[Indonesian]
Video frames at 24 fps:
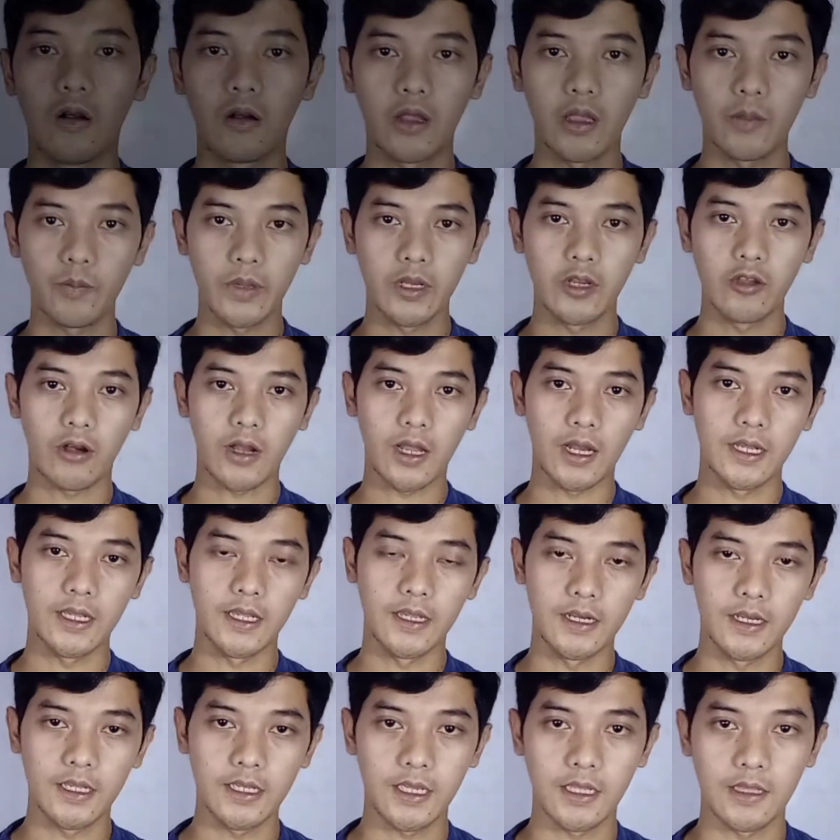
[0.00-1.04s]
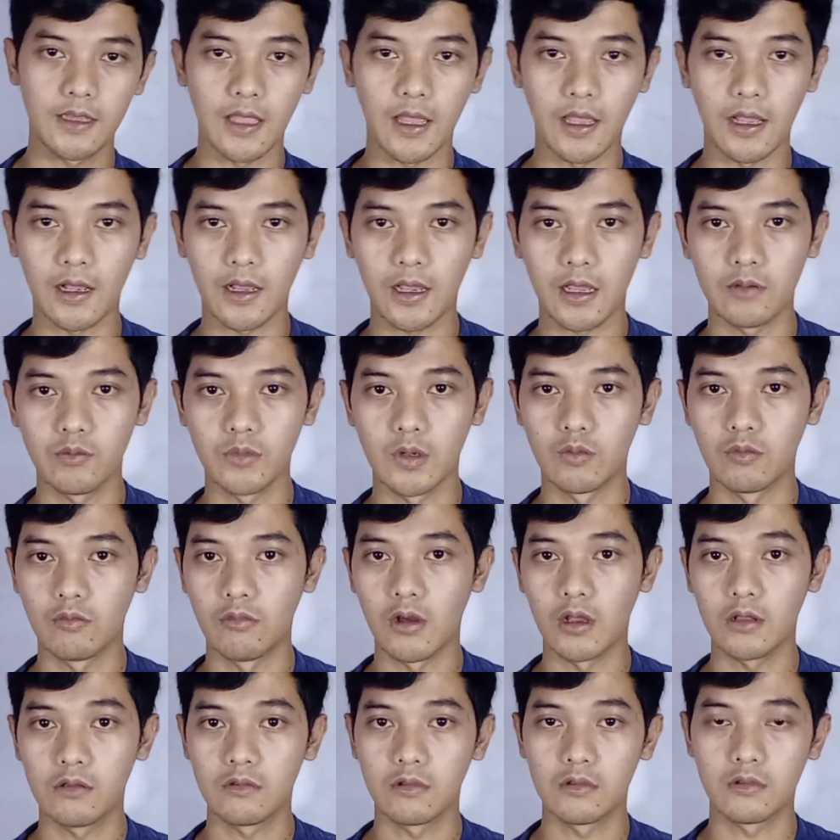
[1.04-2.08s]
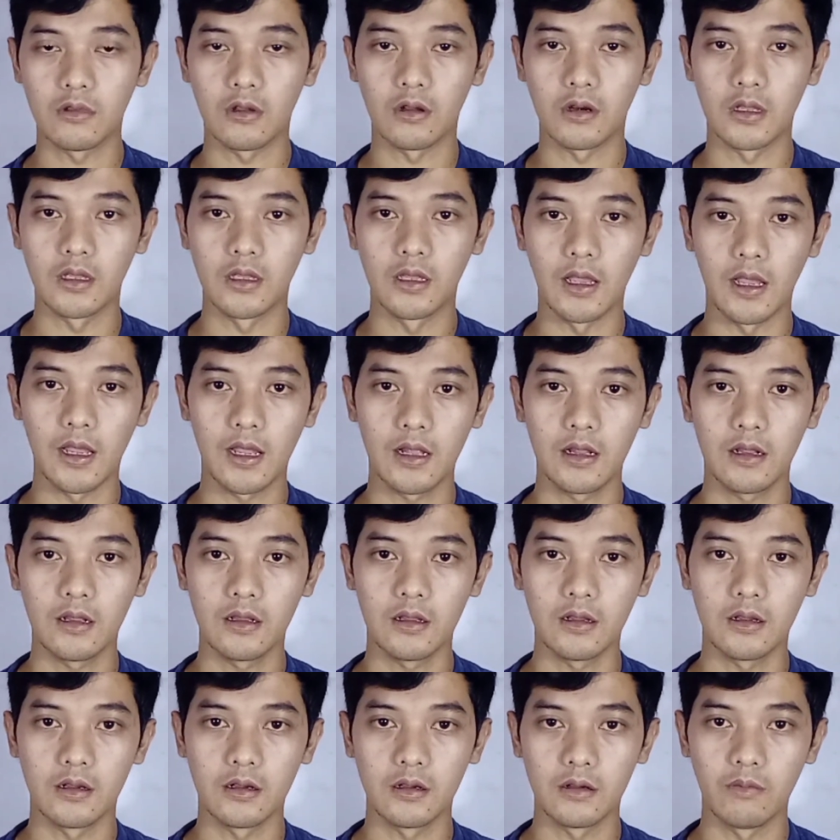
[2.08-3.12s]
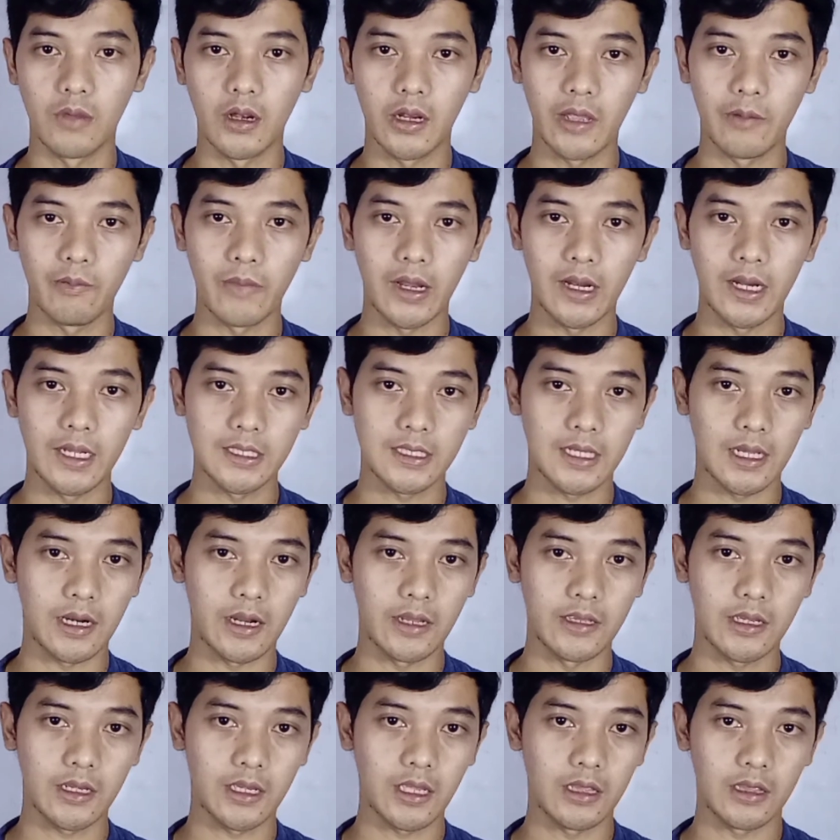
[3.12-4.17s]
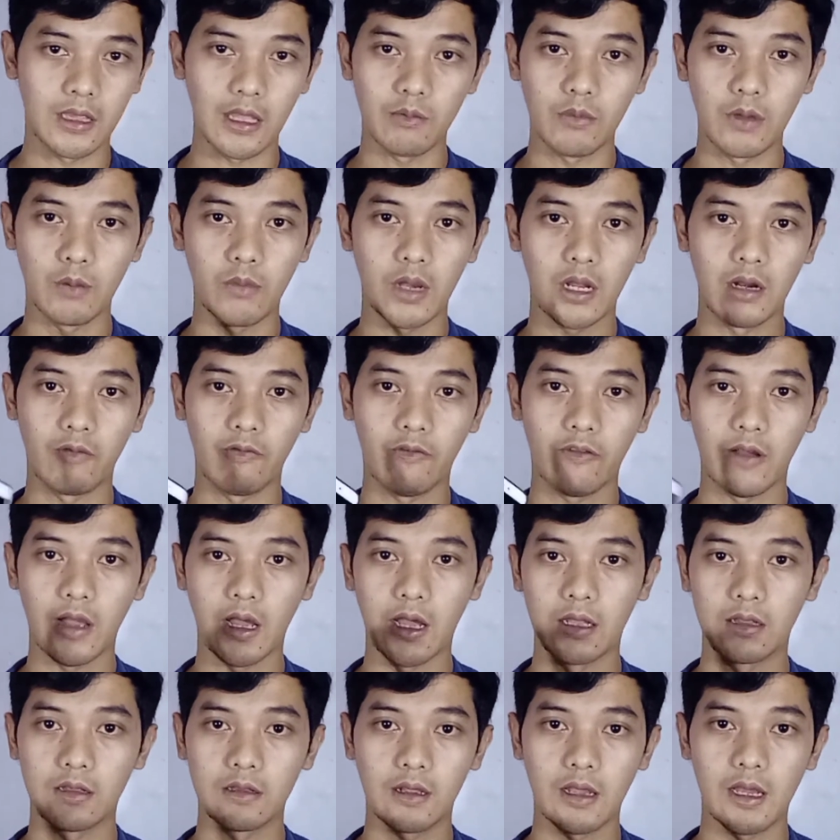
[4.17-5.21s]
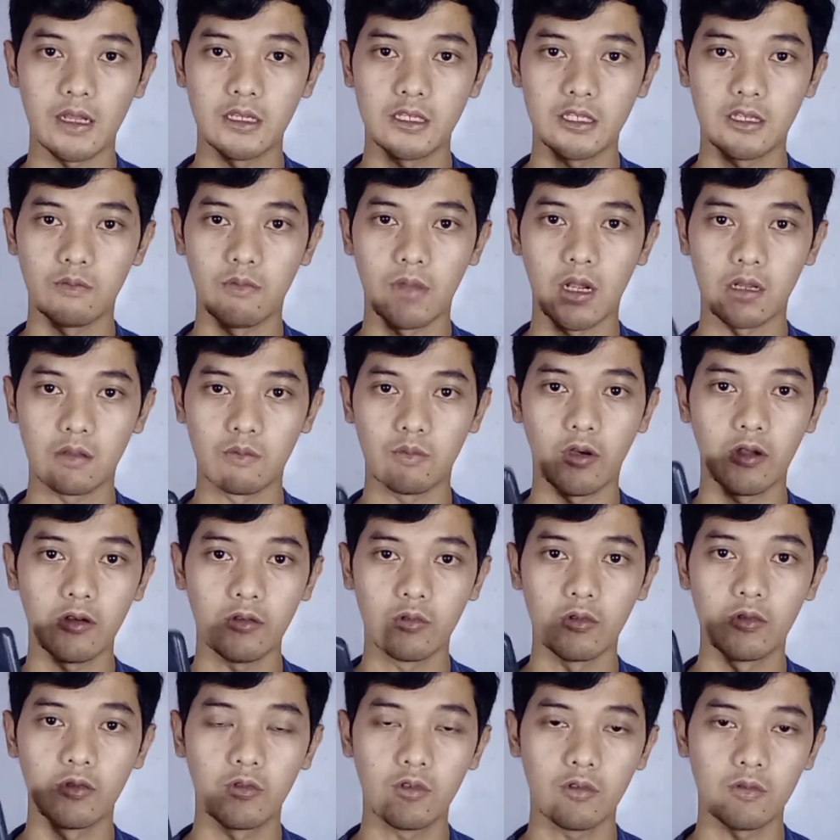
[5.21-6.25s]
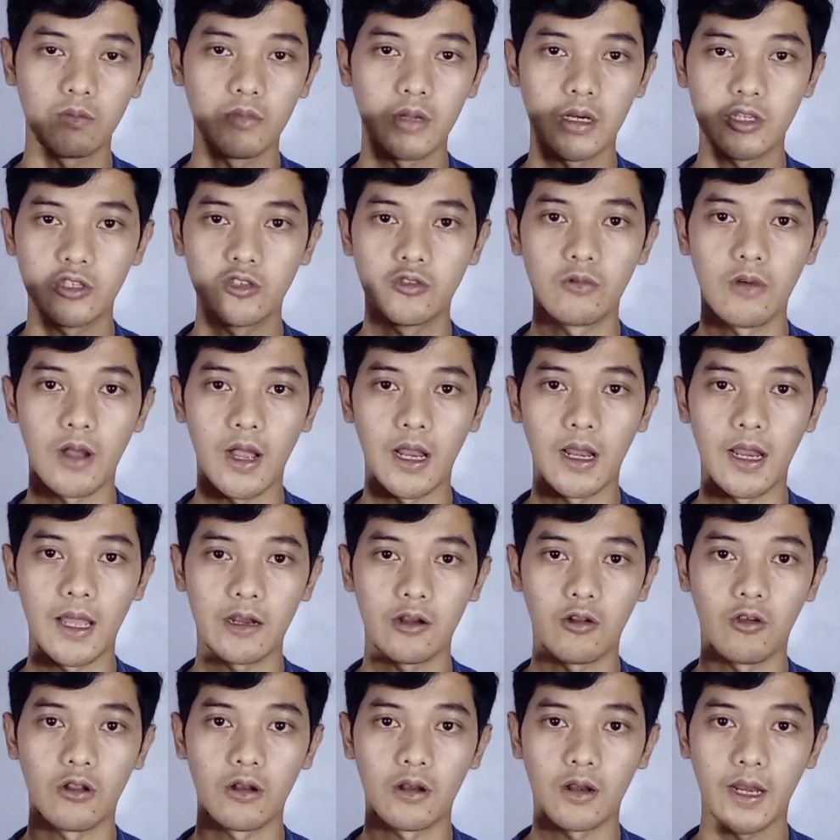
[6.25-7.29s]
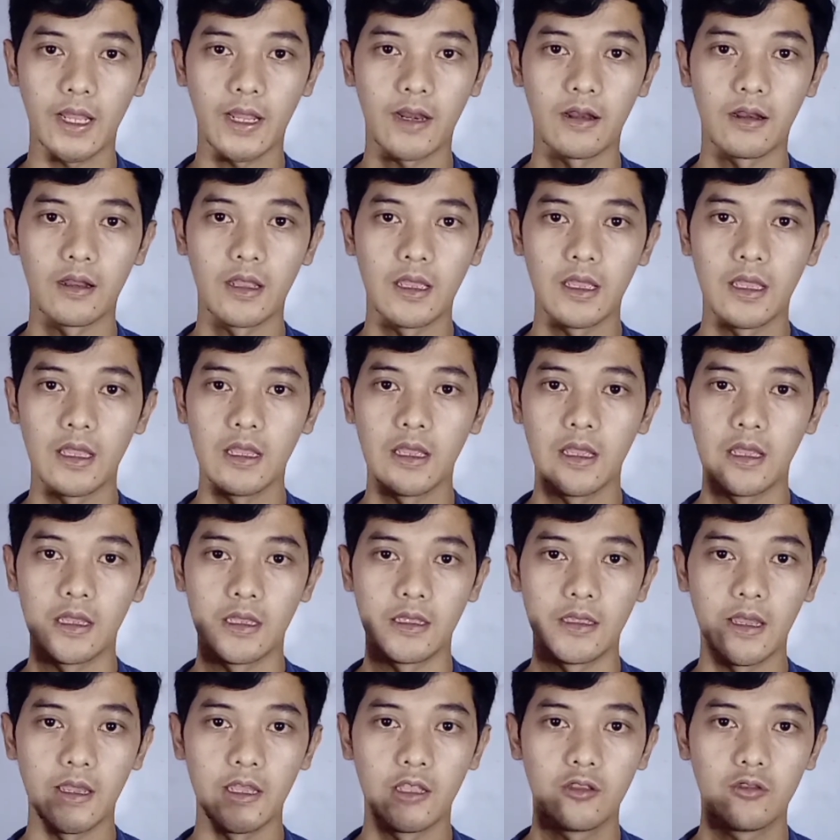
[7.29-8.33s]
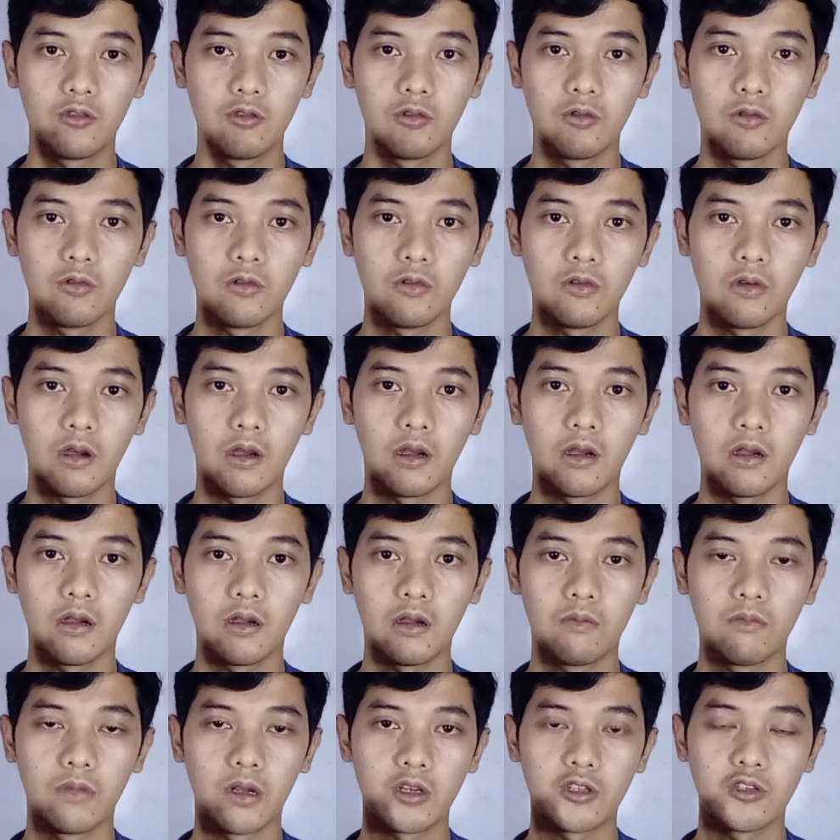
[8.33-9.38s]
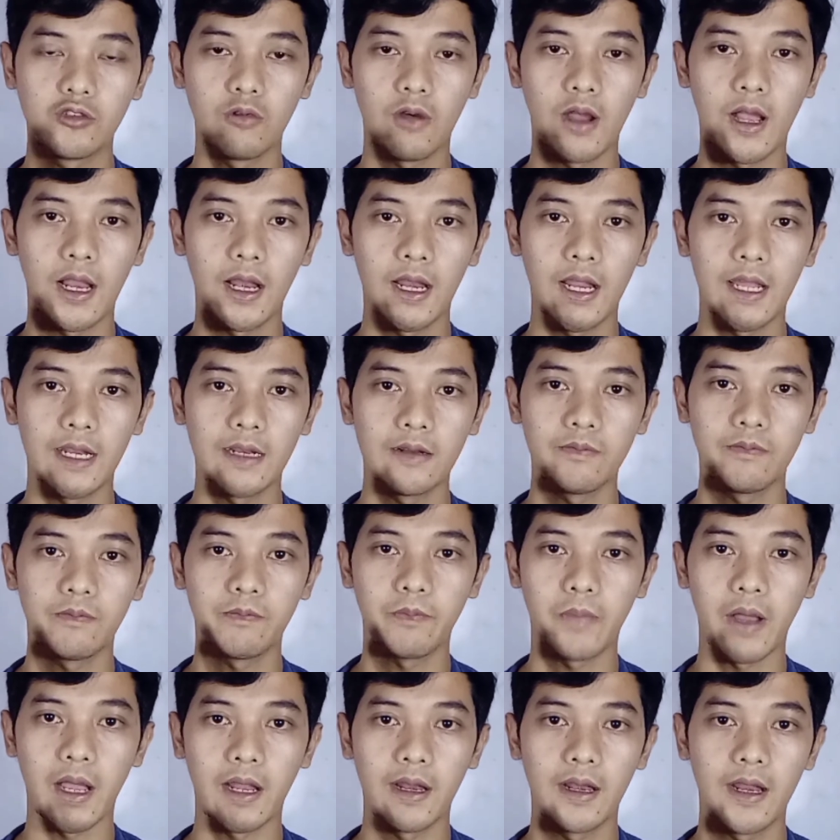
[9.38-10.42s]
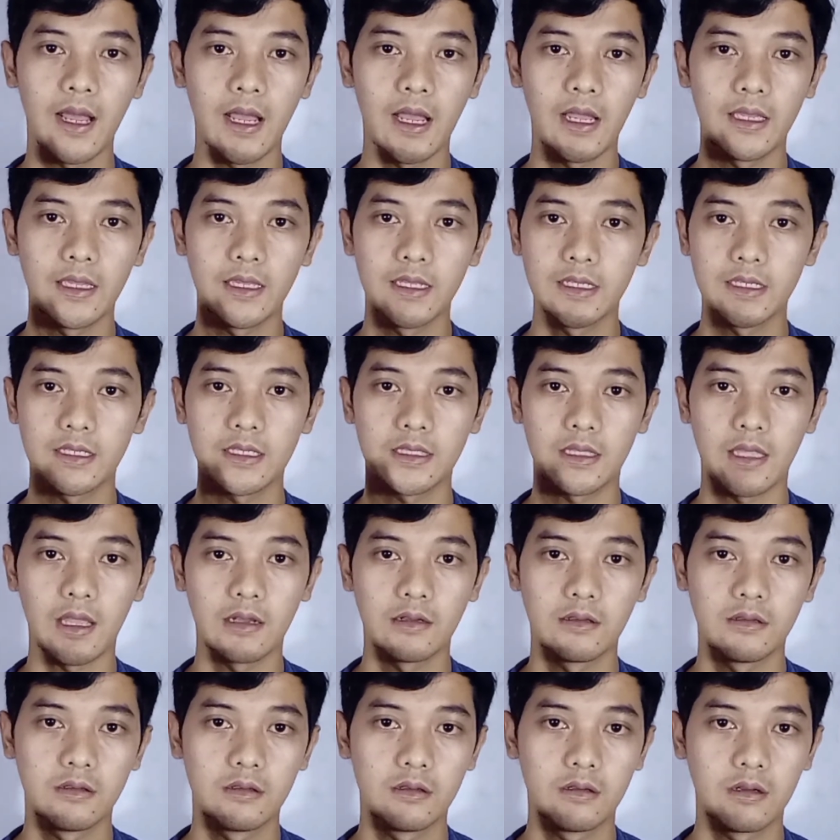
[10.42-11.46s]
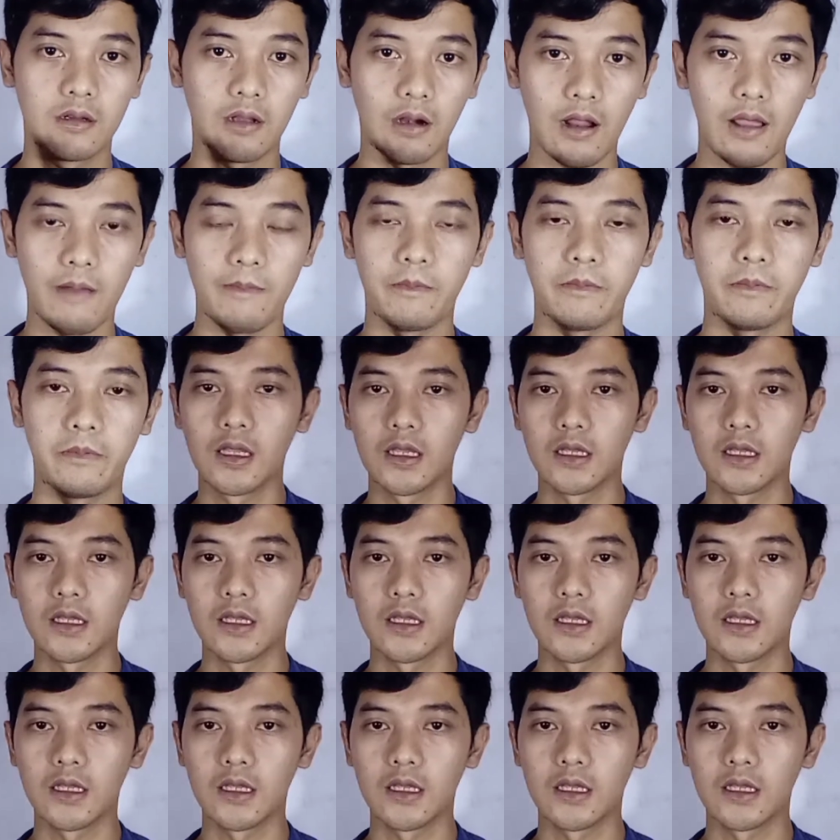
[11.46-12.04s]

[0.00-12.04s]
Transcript: Oke, video kali ini kita akan membuat tutorial eh, bagaimana caranya kita memanfaatkan smartphone untuk berjualan online, yaitu eh, berjualan pada Instagram.